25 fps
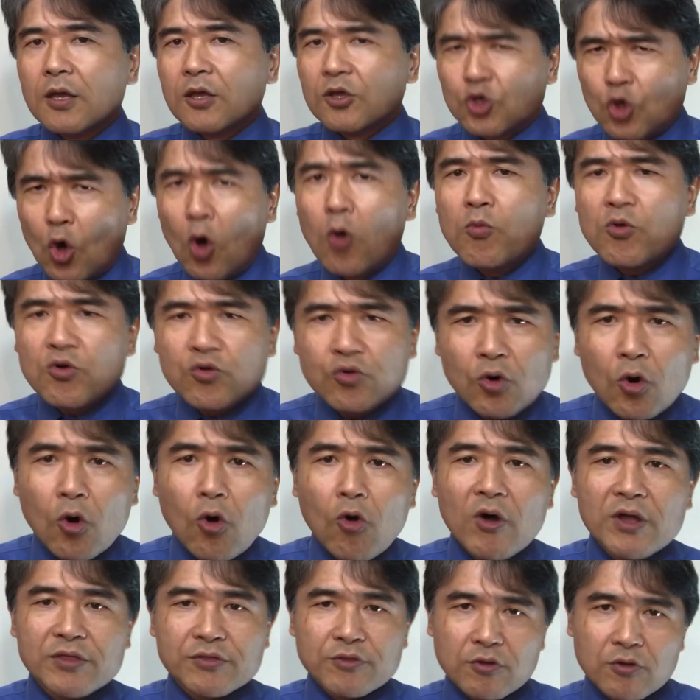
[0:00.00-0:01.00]
業務
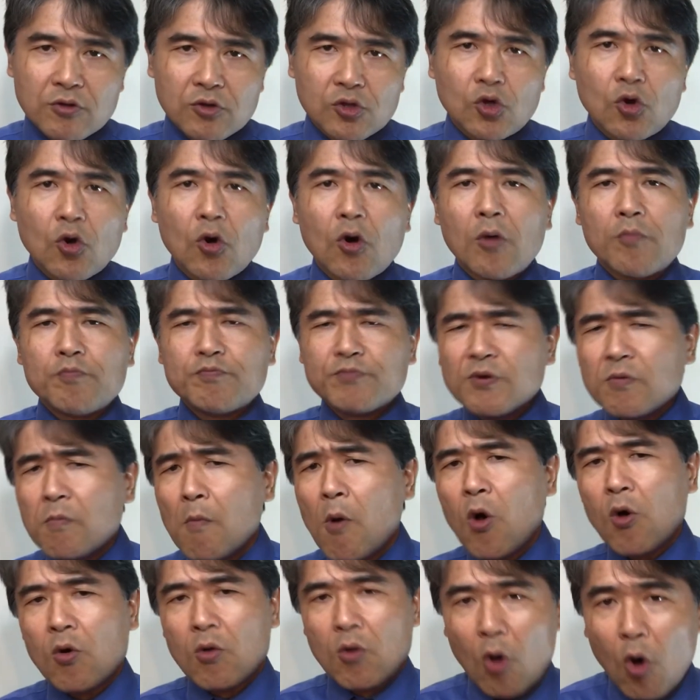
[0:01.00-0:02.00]
フローは通常部
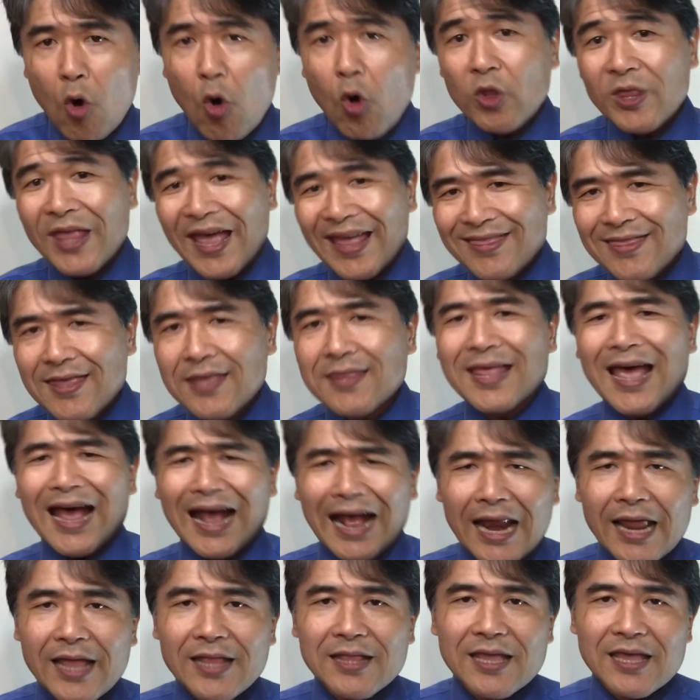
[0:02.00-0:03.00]
門横断で流
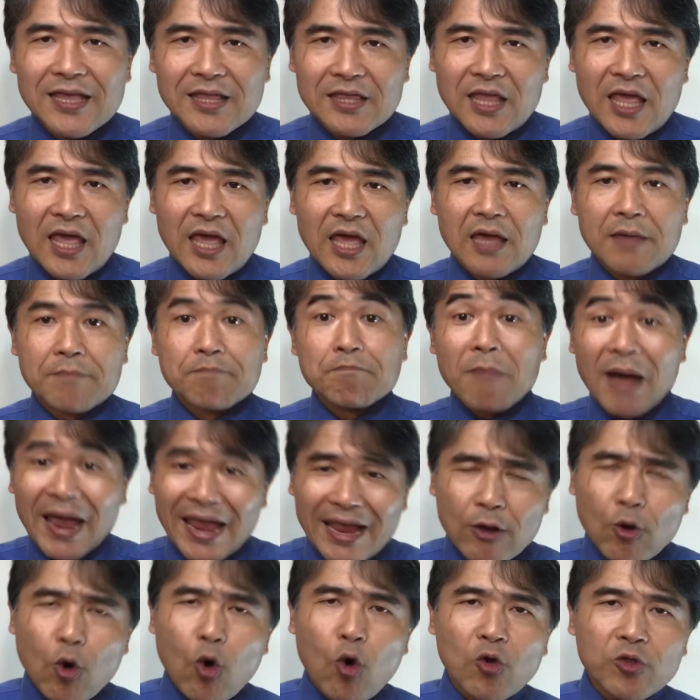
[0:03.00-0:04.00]
れていて
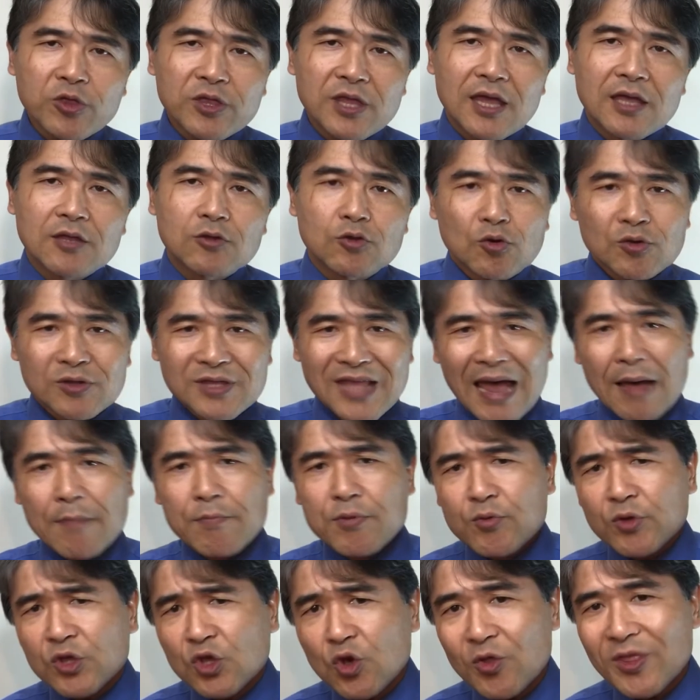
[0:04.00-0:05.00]
前工程の他
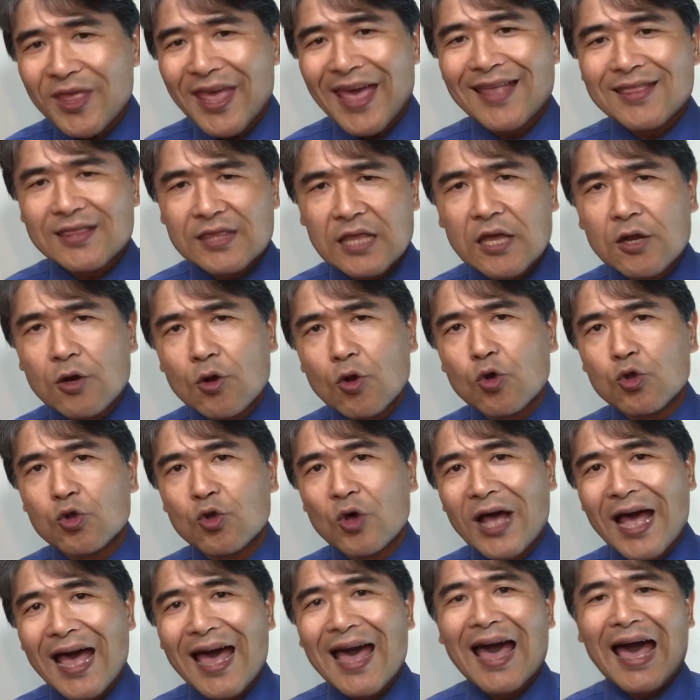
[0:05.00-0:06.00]
部署でやっているこ
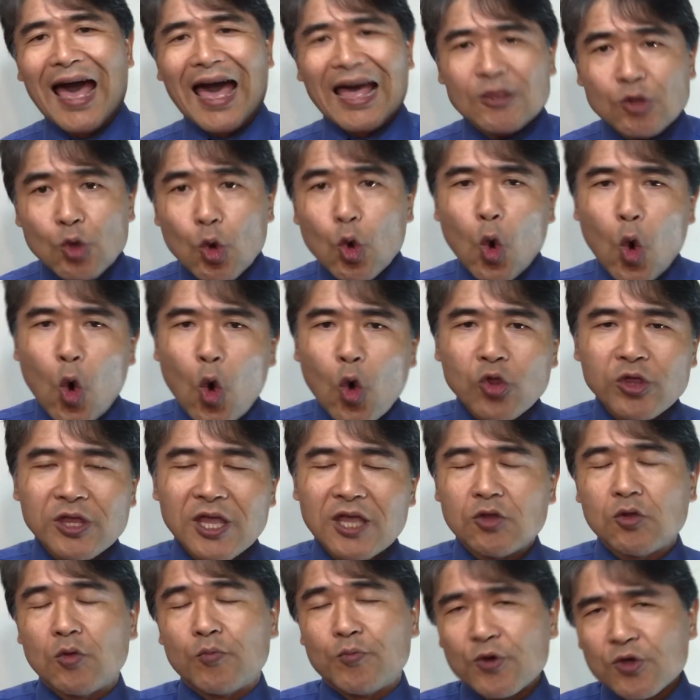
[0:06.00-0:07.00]
とが後工
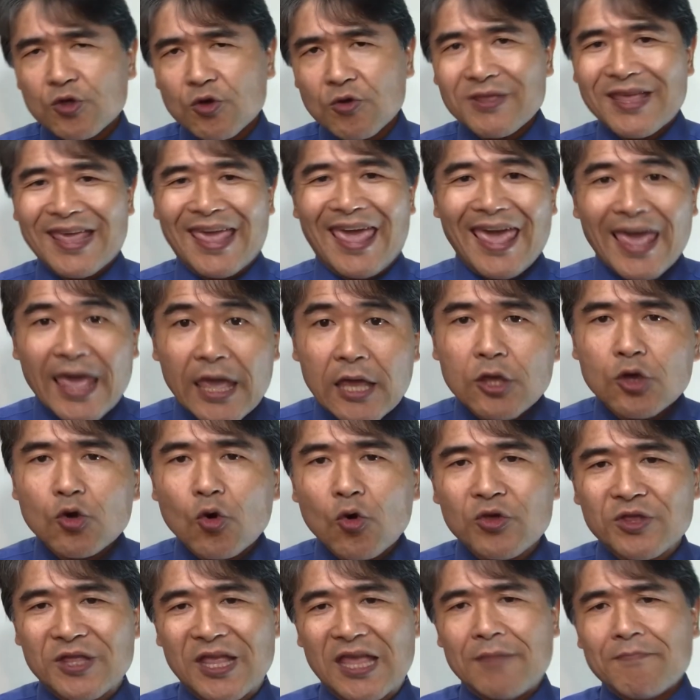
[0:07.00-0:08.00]
程の部署に影
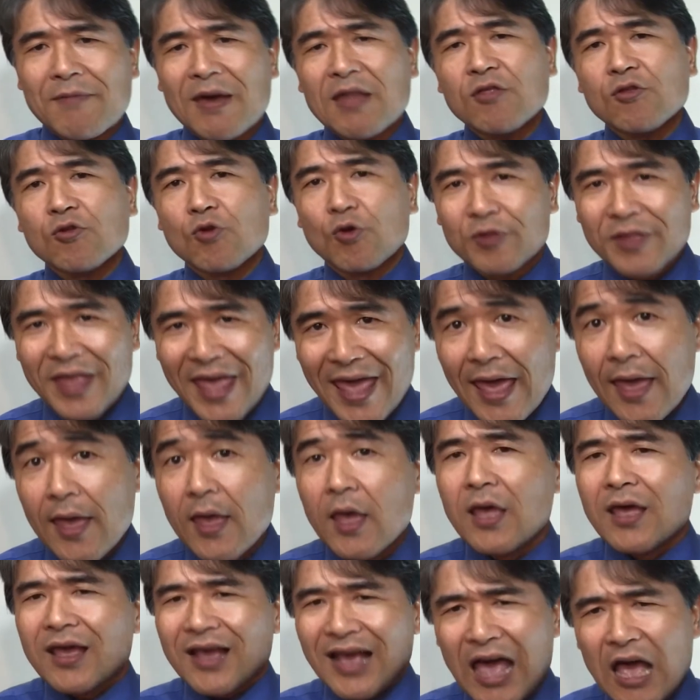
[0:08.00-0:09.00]
響していますので
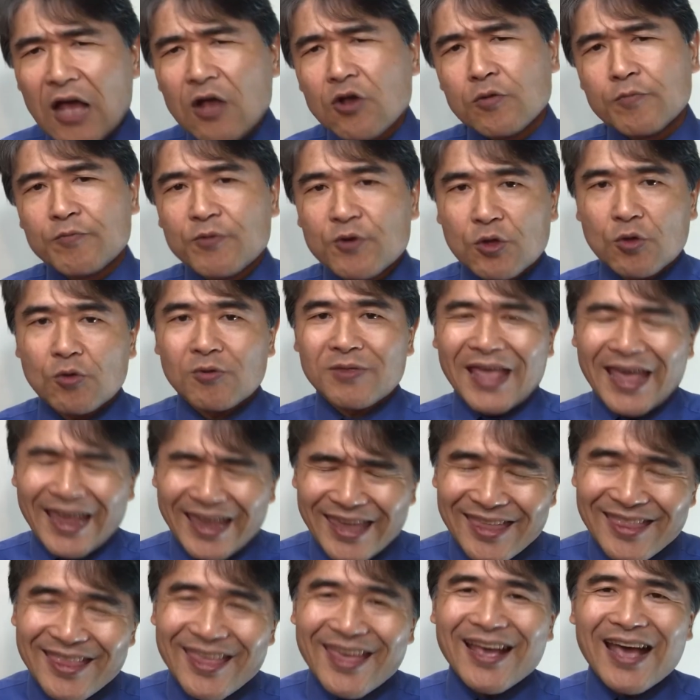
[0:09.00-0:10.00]
各部署だ
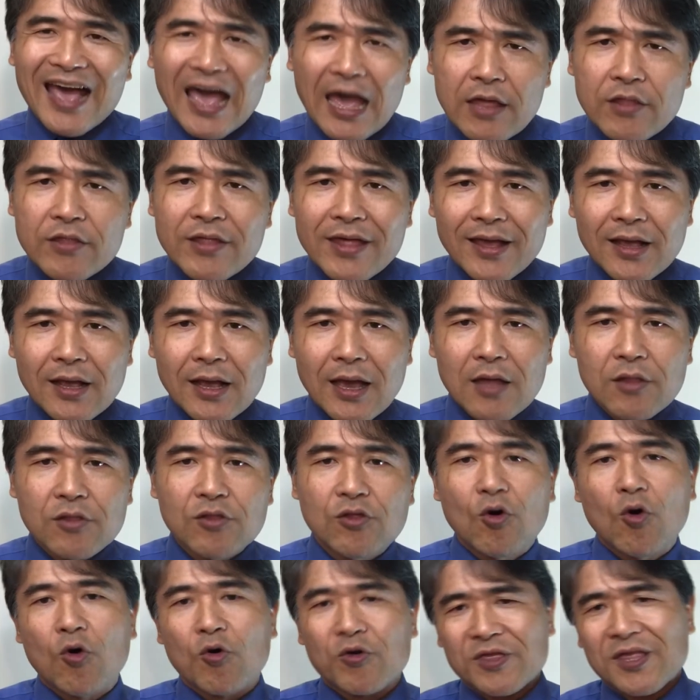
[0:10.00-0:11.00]
けで改善活
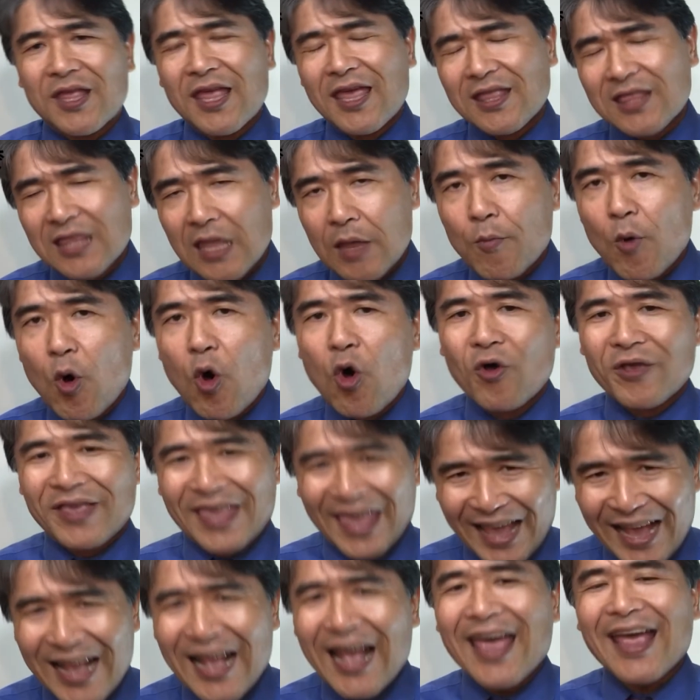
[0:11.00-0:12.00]
動をしていても
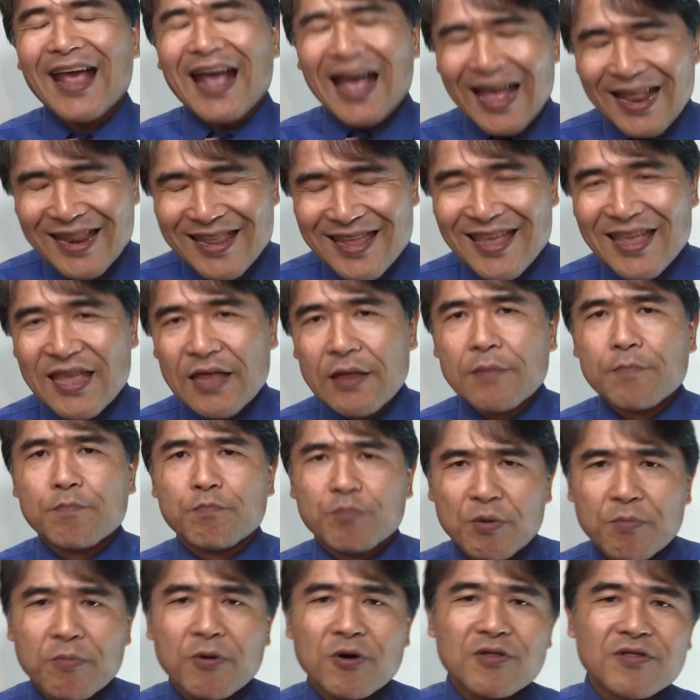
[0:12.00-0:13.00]
限界があり
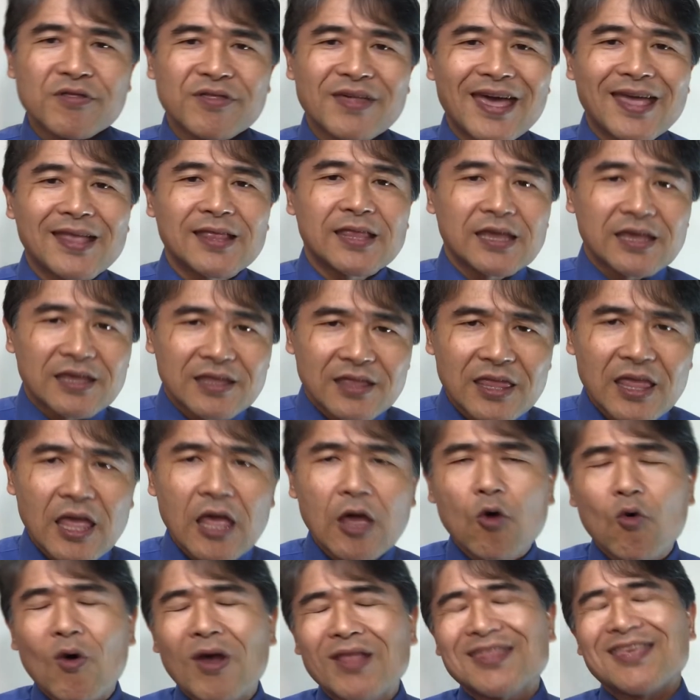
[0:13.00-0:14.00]
部分最適
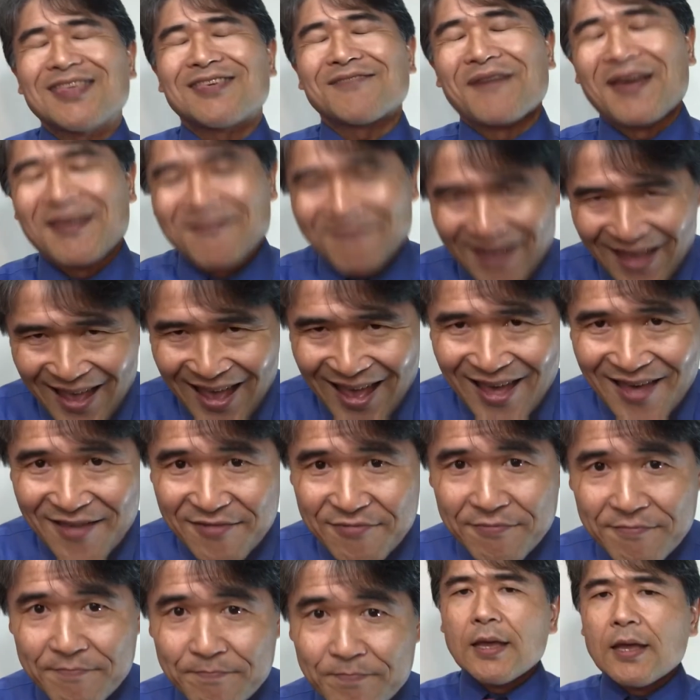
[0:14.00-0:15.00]
で終わってしまいま
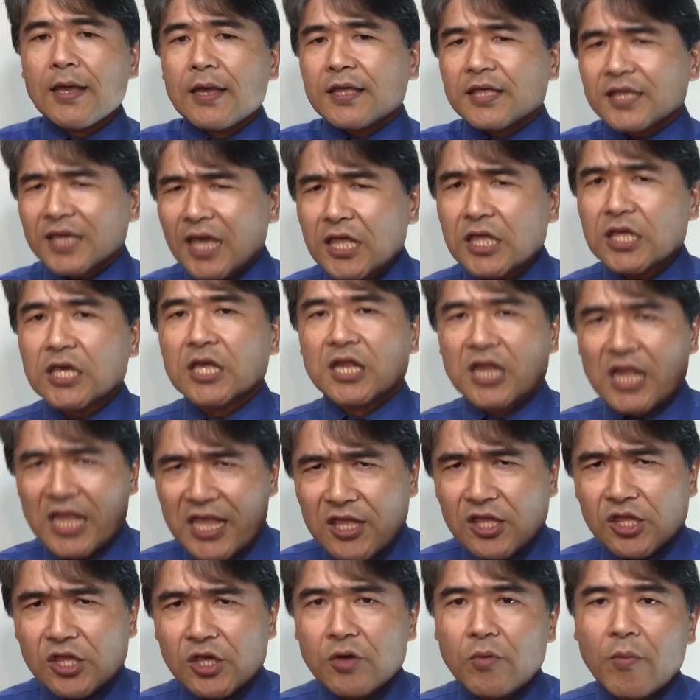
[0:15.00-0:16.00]
すしかし、
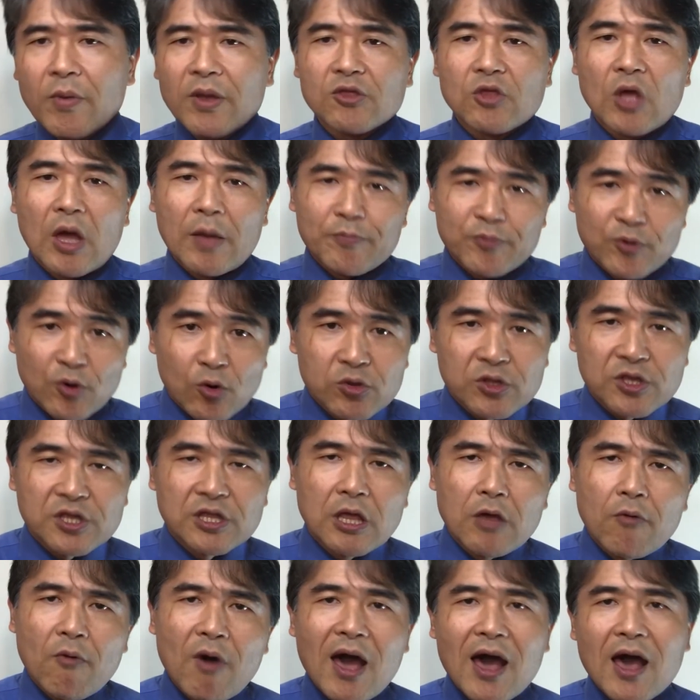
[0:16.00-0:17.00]
リンシグマのアプローチ
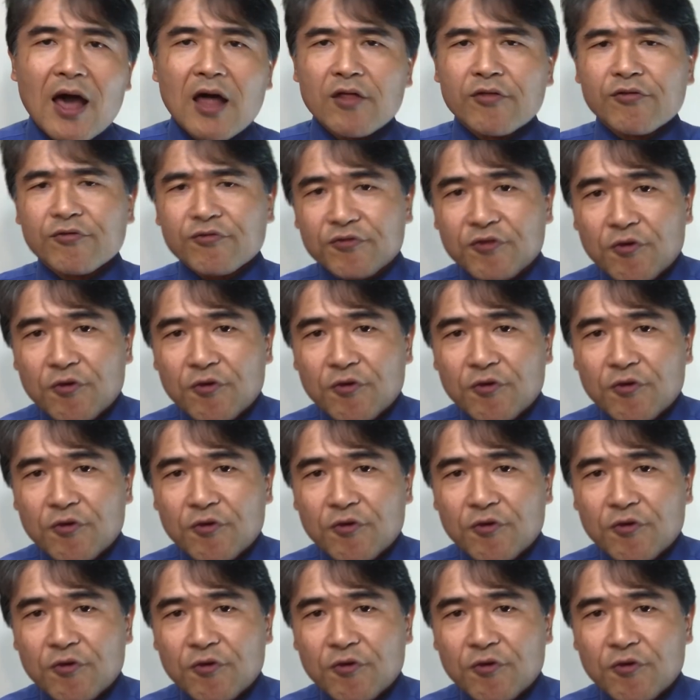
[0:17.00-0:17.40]
では、